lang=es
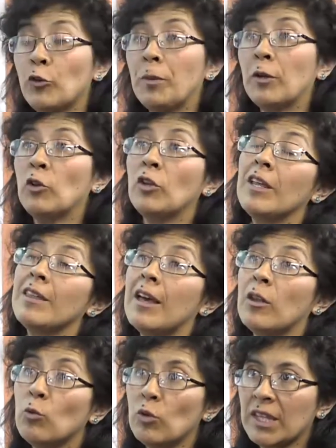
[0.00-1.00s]
personas ya
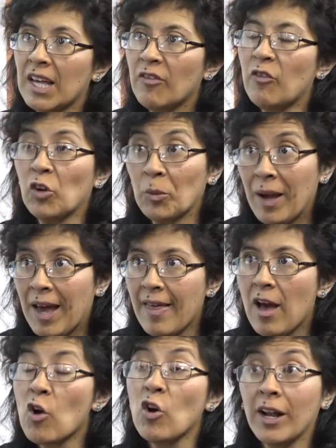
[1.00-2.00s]
adultas,
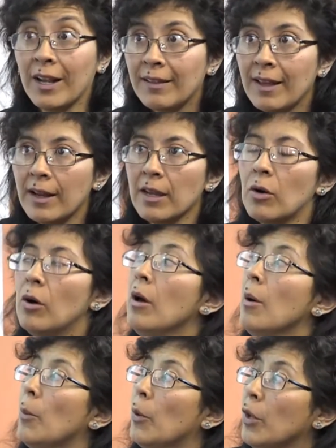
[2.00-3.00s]
formadas, con criterio,
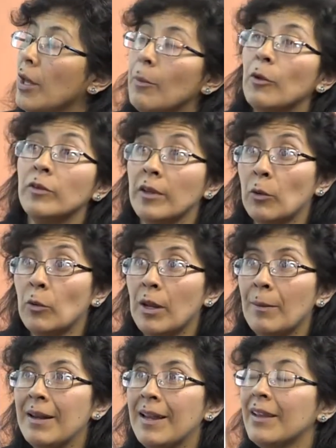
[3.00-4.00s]
podemos de alguna
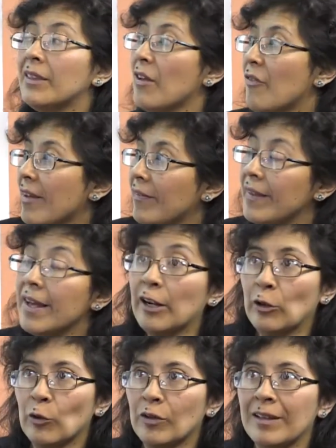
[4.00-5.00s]
manera
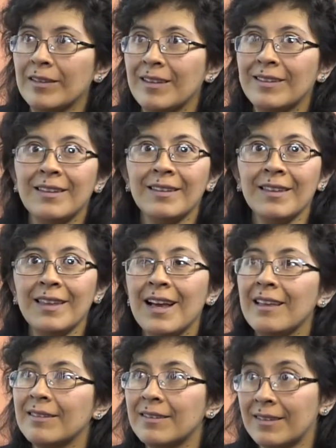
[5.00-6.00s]
defendernos ante estas
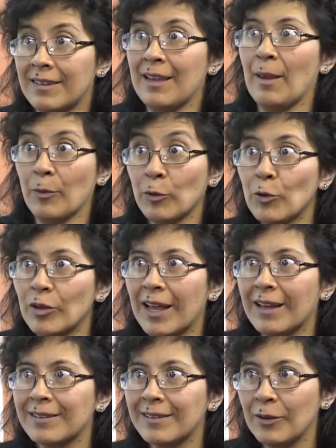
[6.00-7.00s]
ideas tan
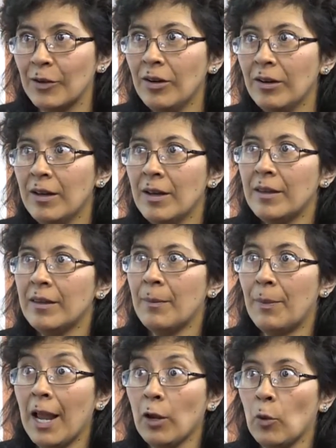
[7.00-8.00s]
absurdas, ¿no? De
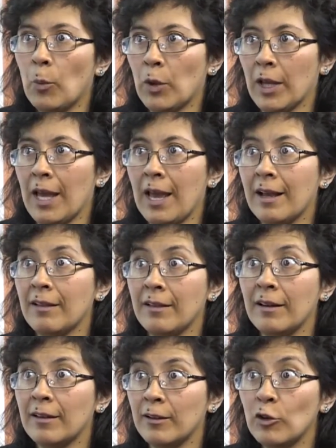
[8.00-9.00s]
plano, porque hay que
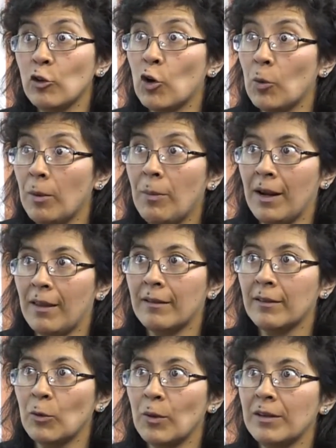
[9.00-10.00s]
tener sentido común para
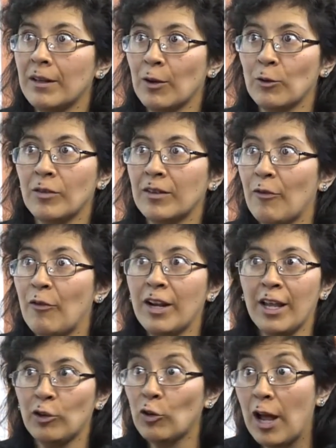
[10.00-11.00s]
darse cuenta que esto está
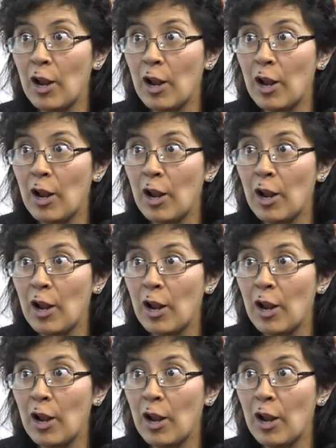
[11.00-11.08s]
fuera de toda